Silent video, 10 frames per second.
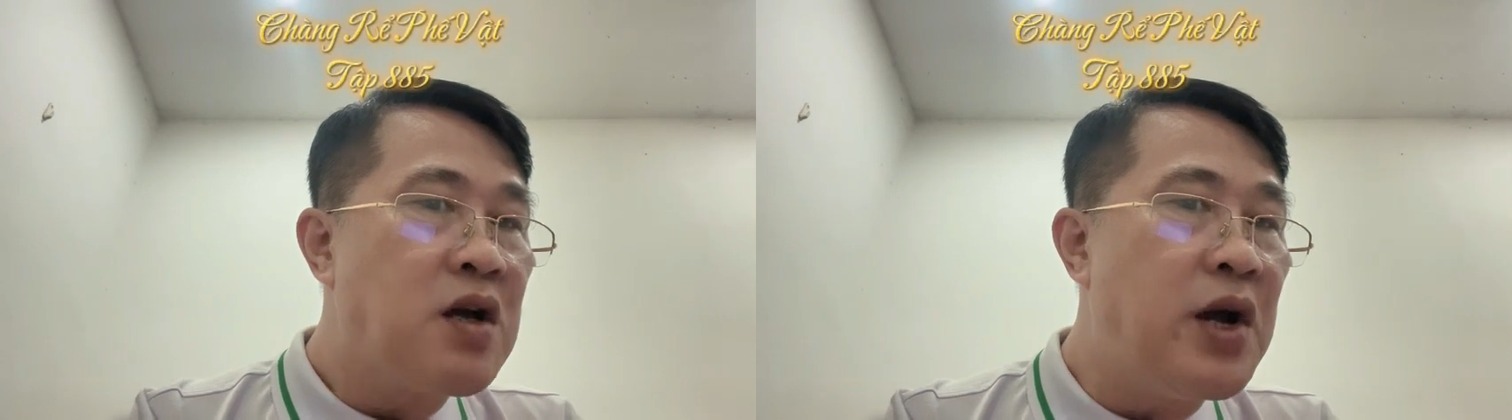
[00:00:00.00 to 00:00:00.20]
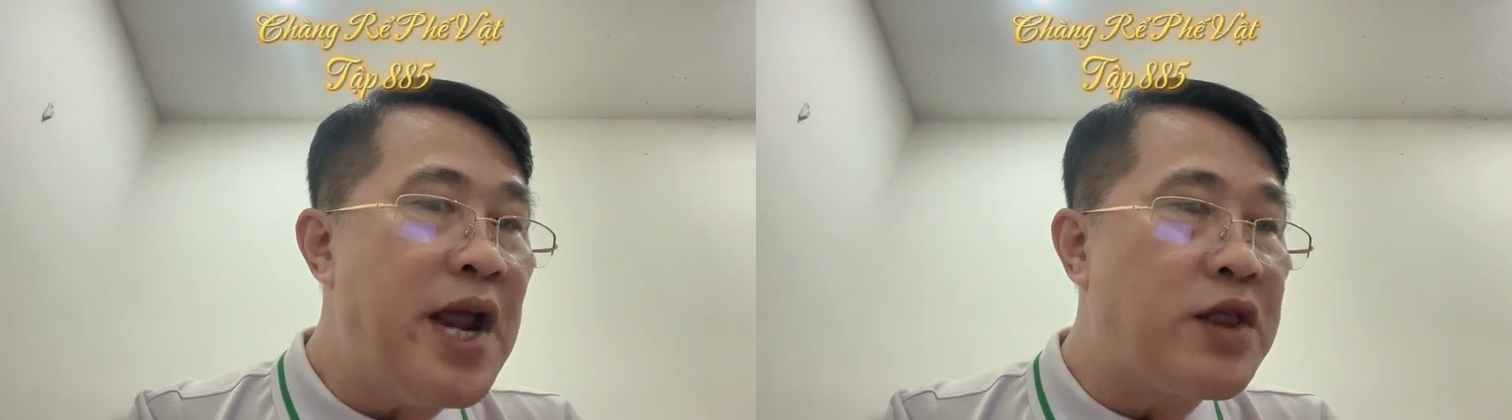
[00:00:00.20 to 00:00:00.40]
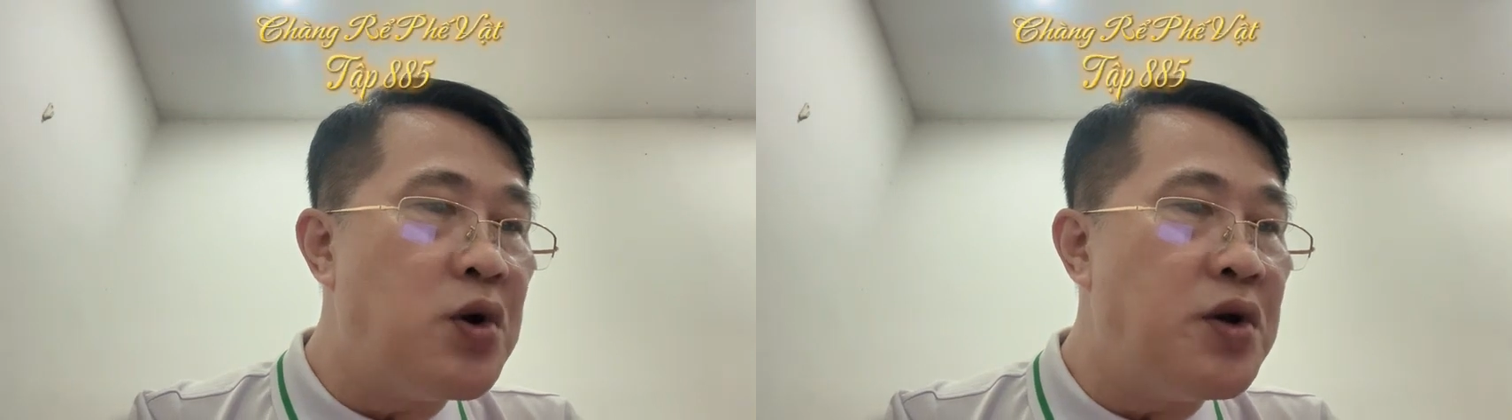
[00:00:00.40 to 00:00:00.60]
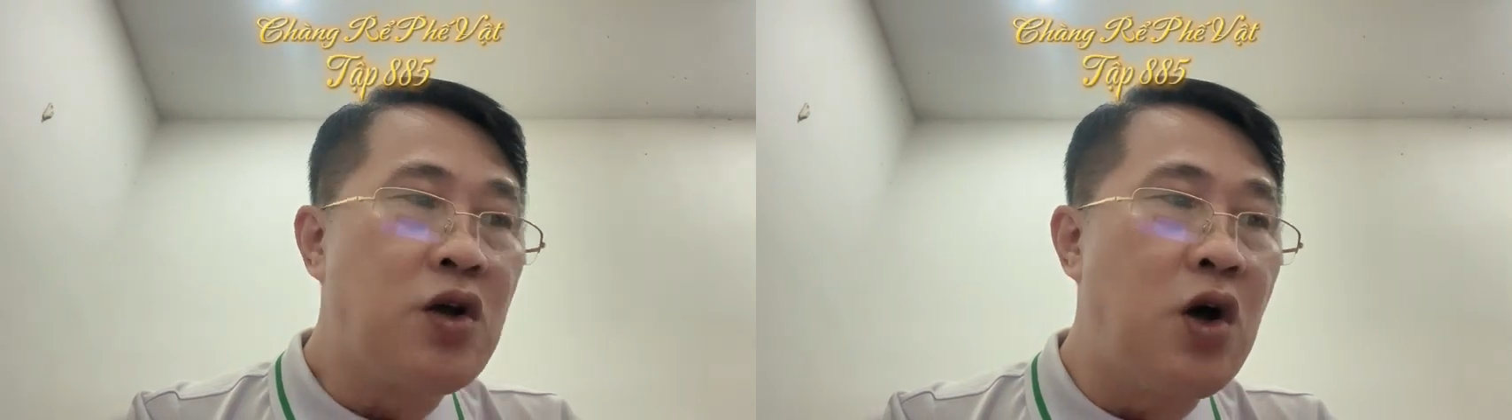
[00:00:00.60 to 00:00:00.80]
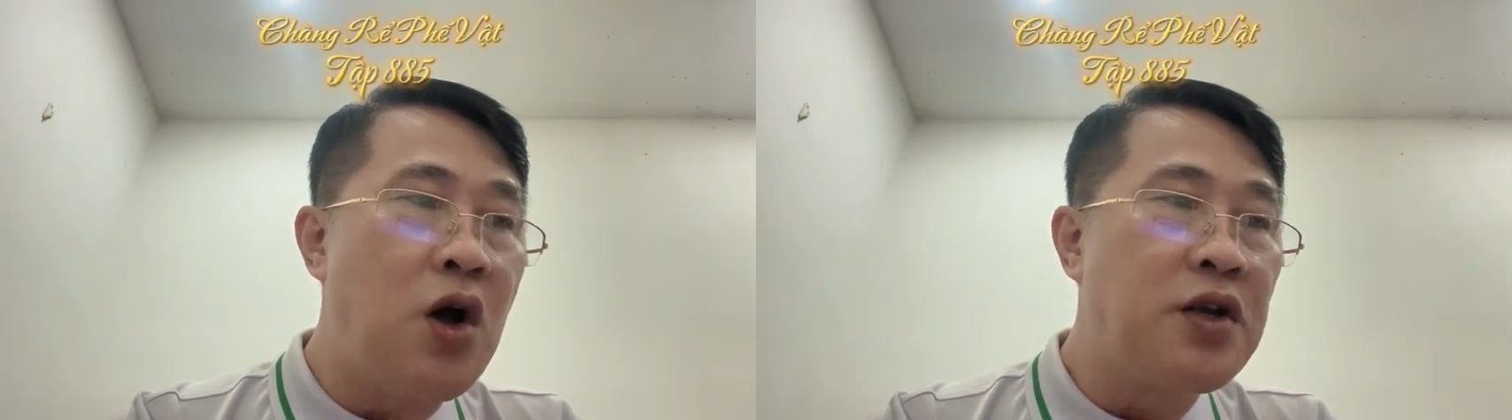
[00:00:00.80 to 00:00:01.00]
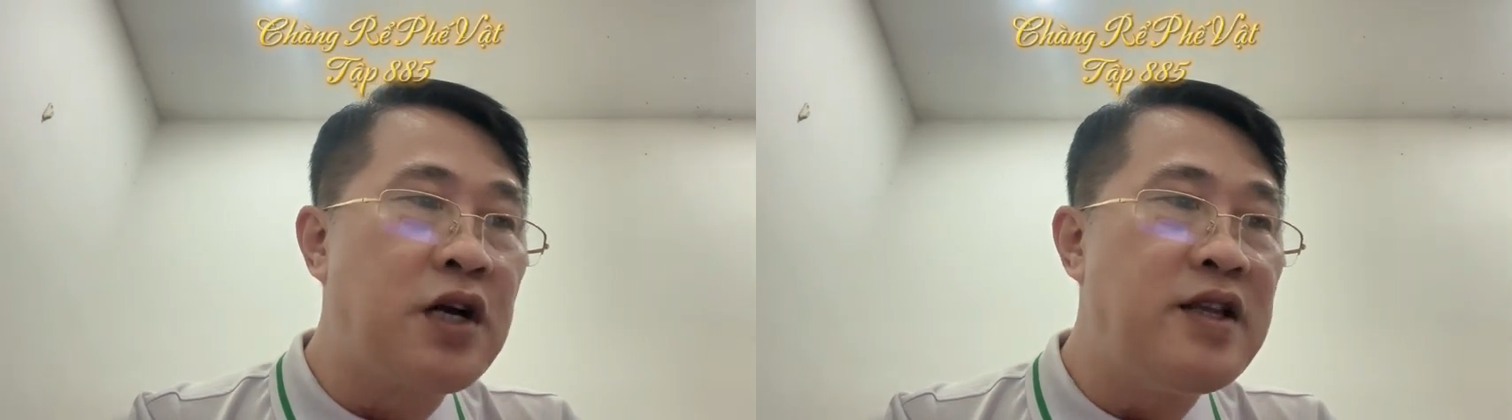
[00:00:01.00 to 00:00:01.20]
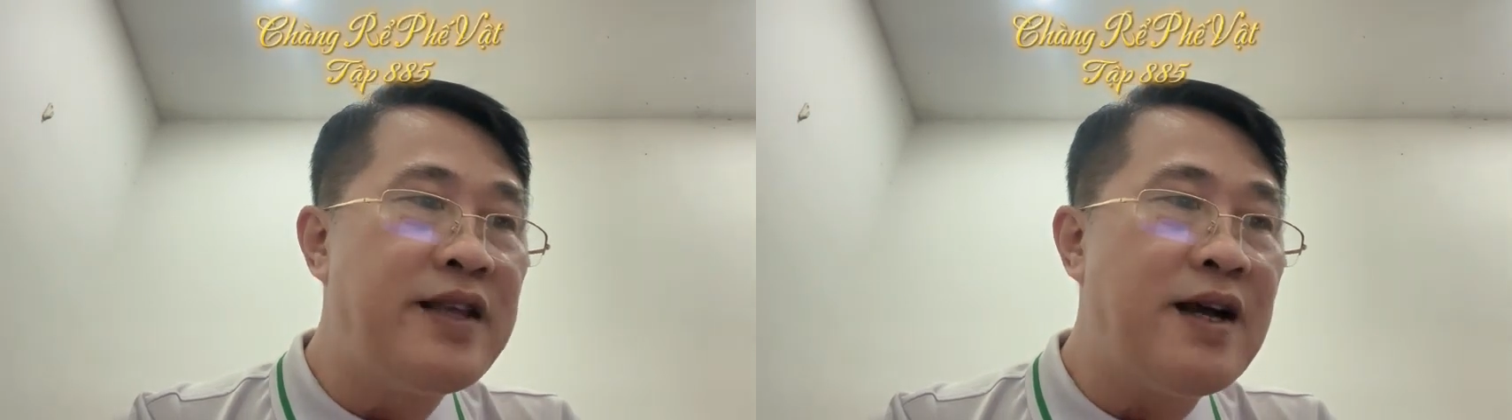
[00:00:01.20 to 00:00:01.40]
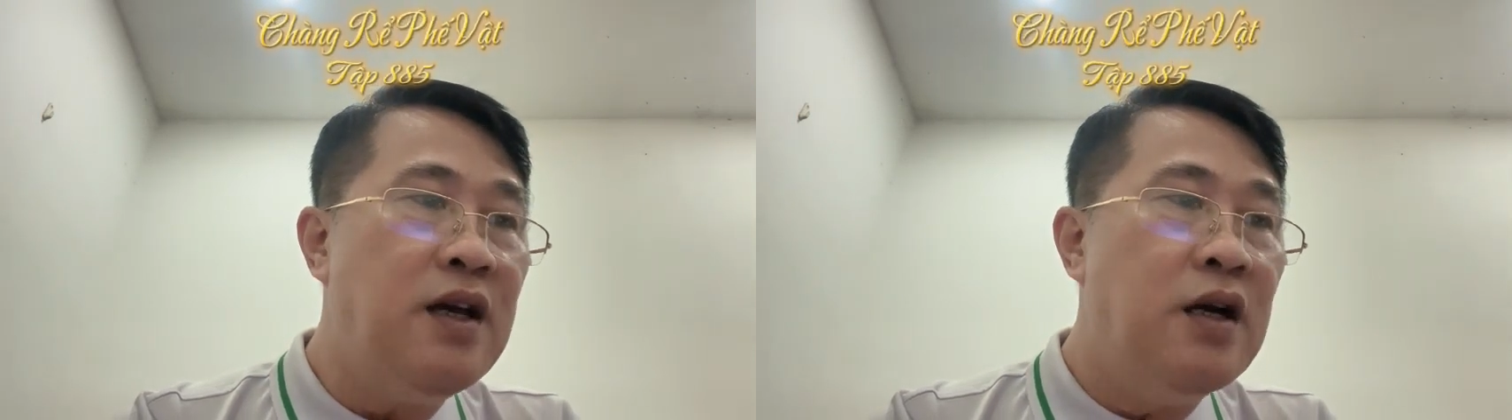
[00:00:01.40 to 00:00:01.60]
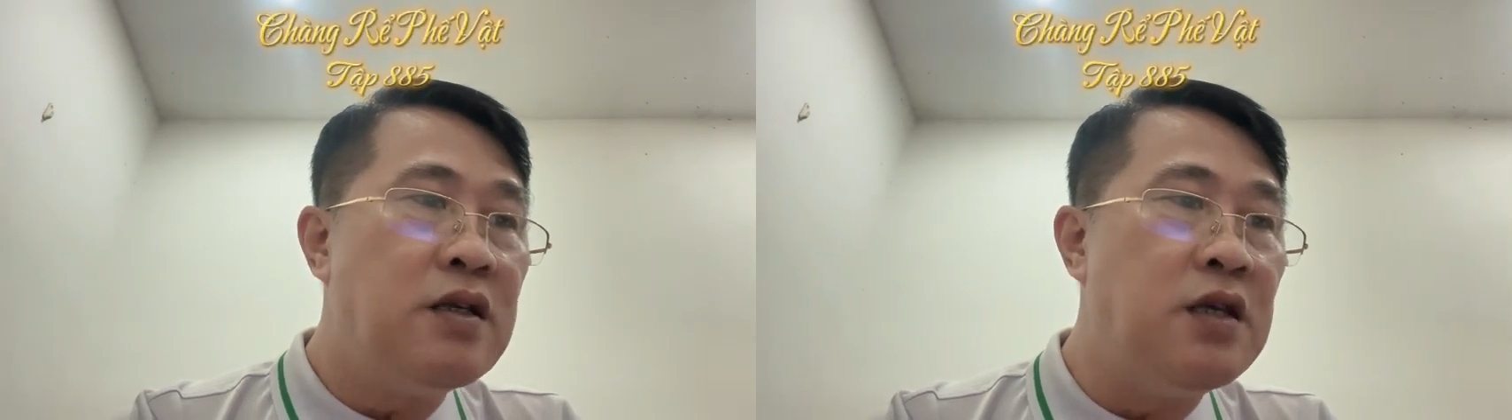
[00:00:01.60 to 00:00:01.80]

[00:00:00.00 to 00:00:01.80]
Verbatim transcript: Có lẽ tôi còn cân nhắc